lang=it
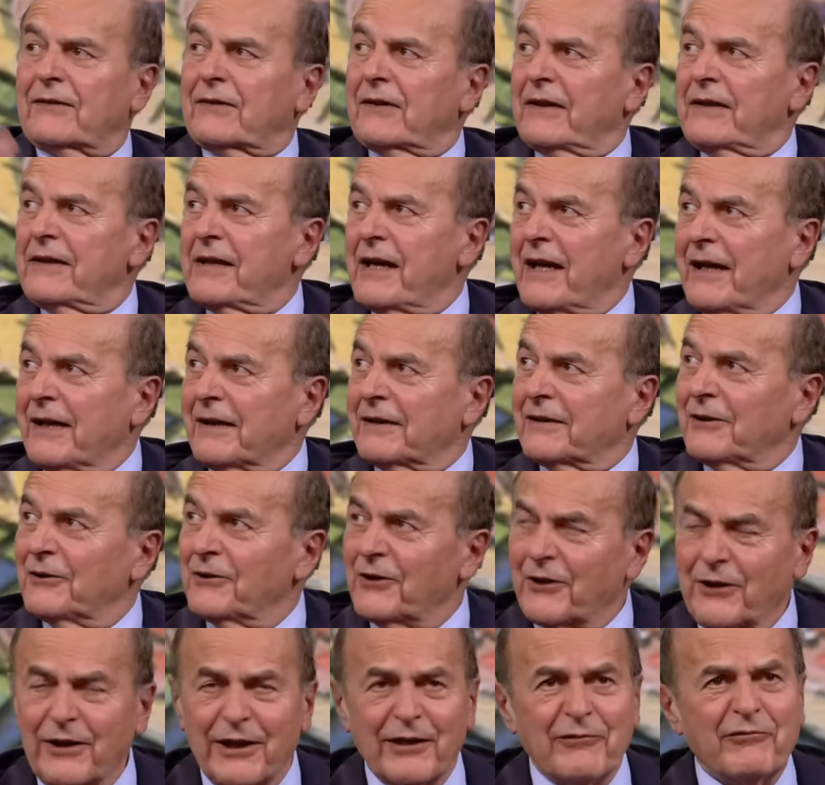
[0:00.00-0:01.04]
è segnata,
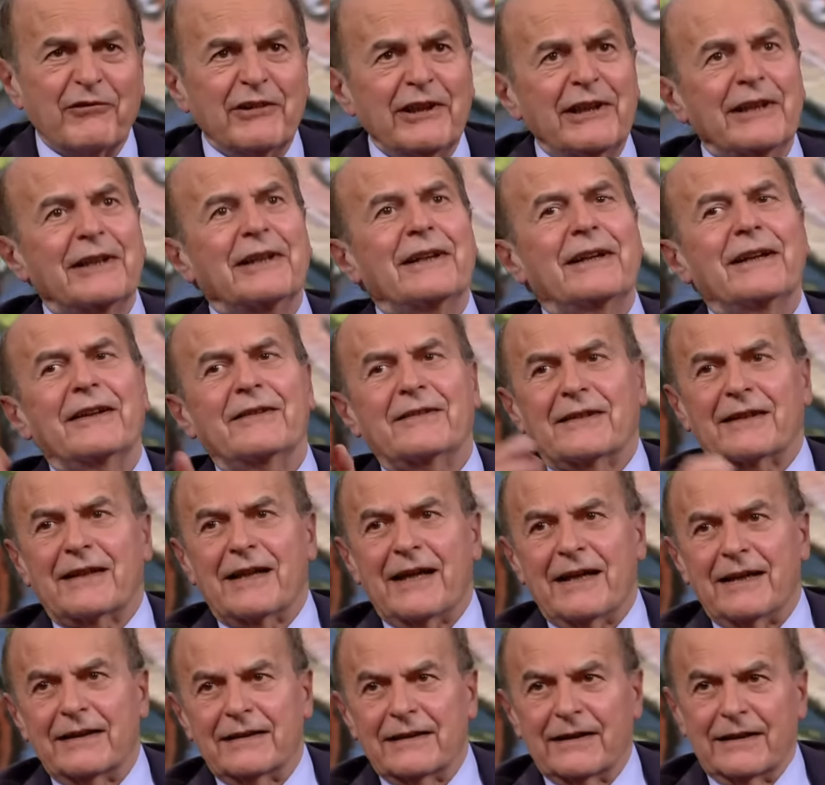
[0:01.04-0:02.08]
no? La fine della
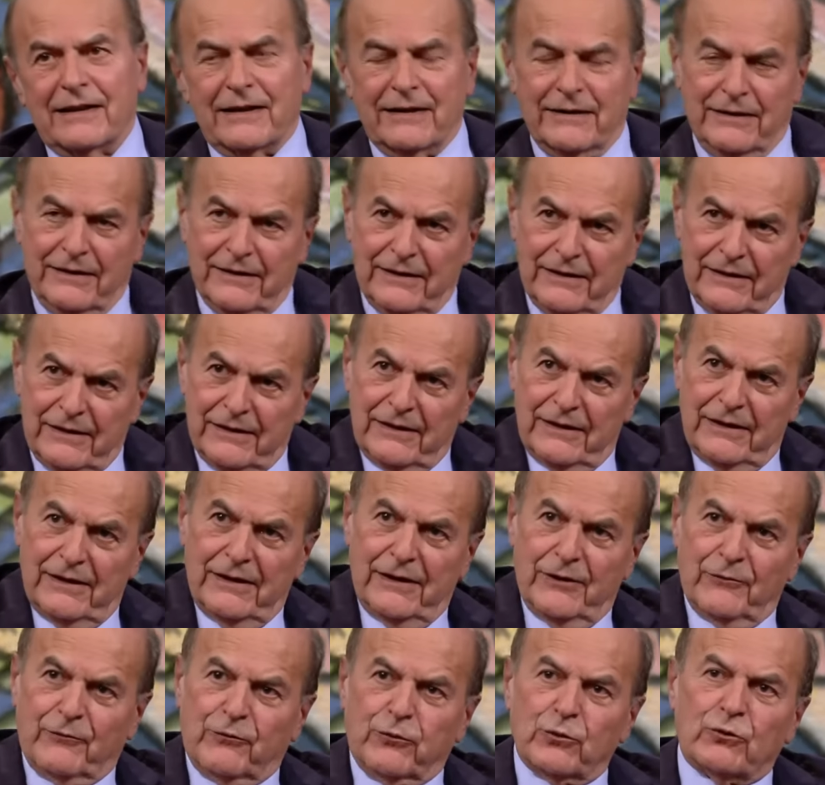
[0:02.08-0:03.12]
strada
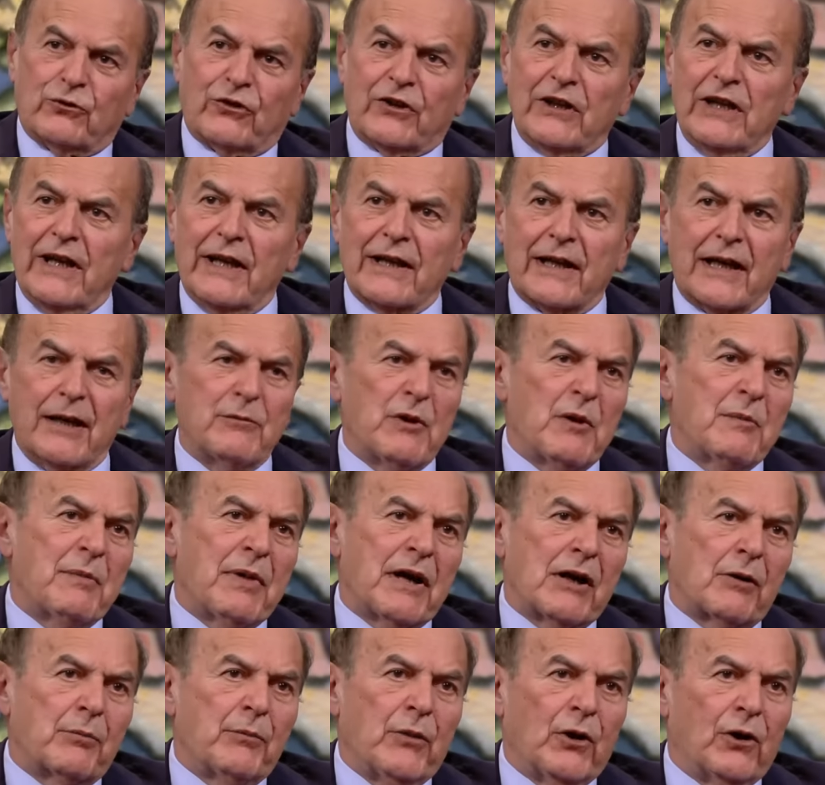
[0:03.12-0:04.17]
eh, fucileremo i
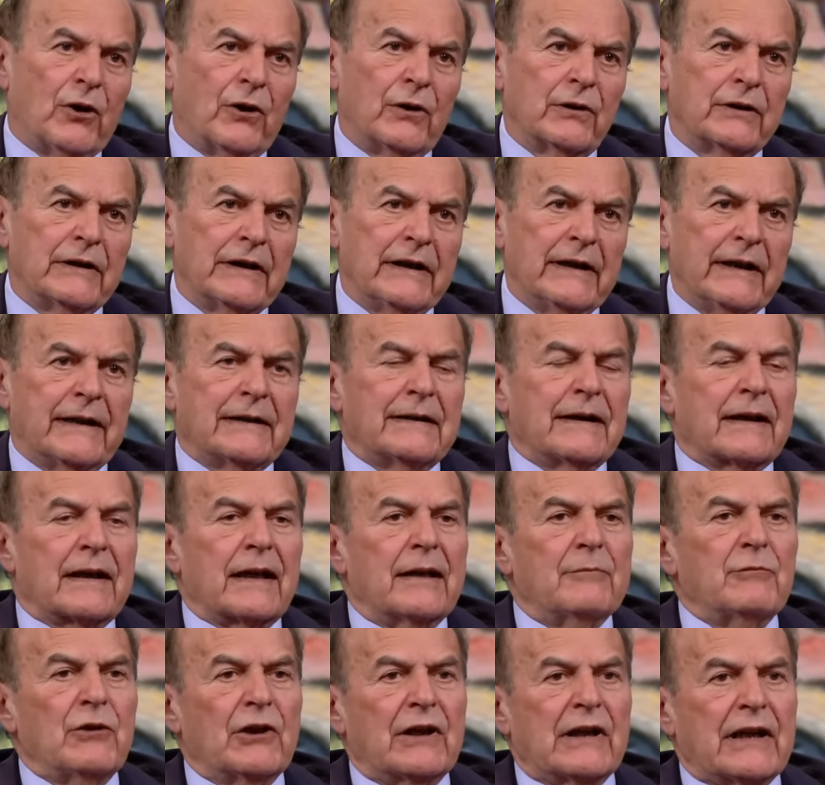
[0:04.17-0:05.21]
barboni e
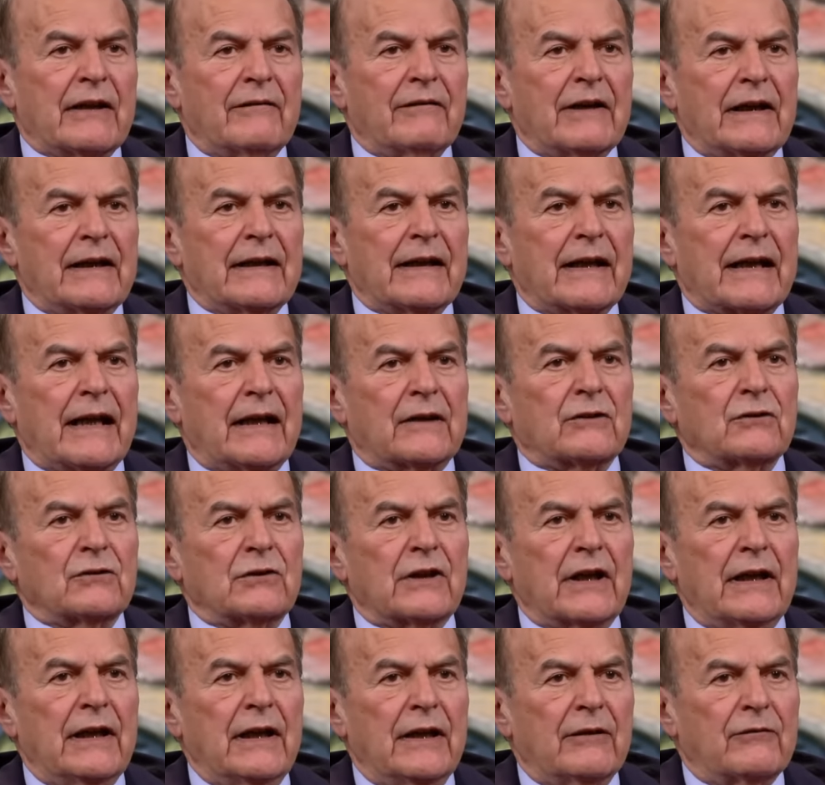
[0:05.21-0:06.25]
daremo il cavalierato
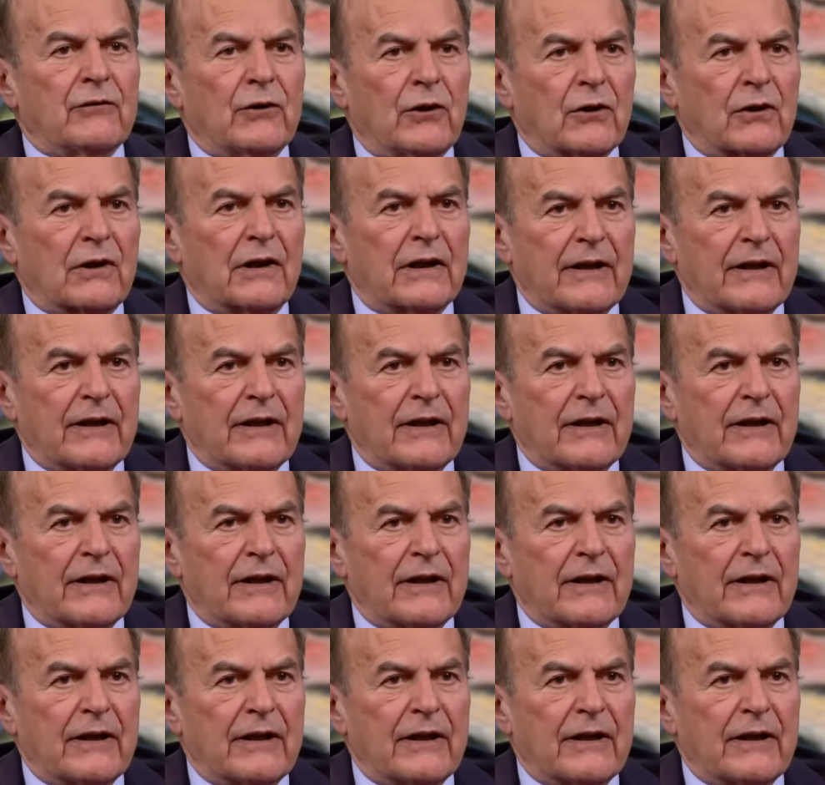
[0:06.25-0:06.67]
del lavoro